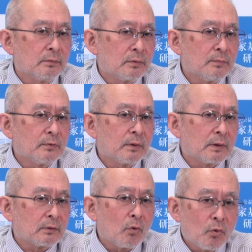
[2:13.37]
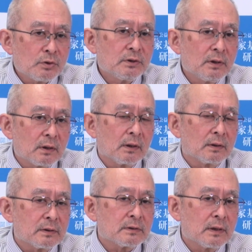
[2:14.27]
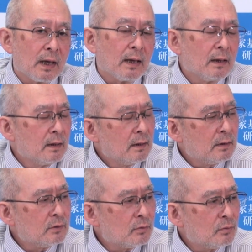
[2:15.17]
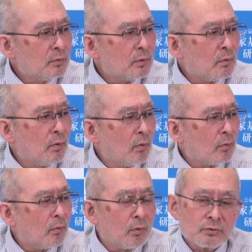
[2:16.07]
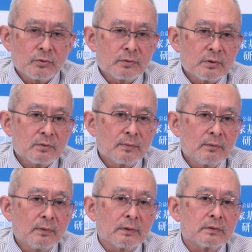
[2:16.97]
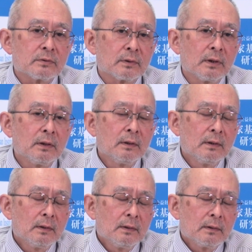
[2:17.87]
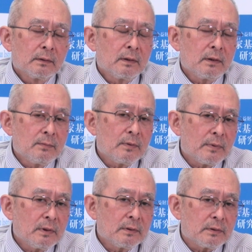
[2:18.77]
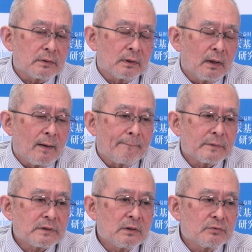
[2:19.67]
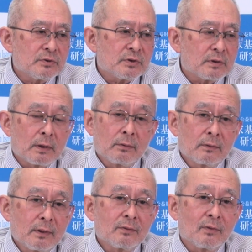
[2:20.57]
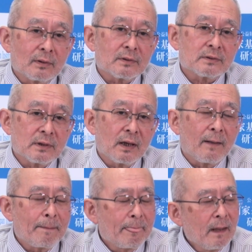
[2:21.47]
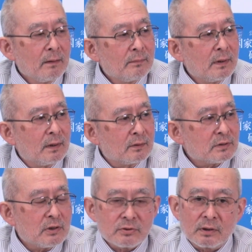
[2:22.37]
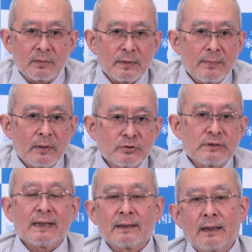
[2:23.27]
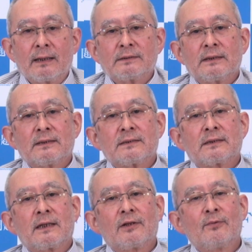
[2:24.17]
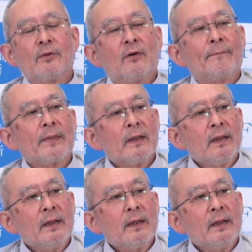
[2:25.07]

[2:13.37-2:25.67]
に向けた投資なんかがですね非常にこう細ってしまうわけですよね。で今バイデン氏がサウジに頼んでるのはですねまああのサウジから見ればふざけた話なんですけれども、